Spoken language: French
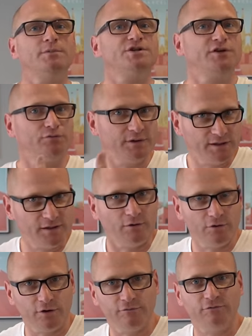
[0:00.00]
mais j'ai souhaité
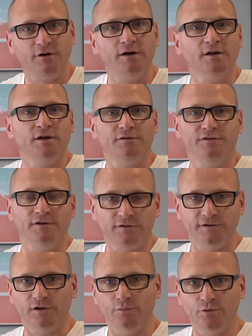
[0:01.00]
encore une fois
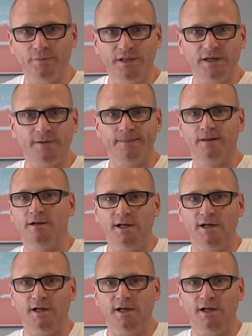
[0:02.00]
financer le mobilier,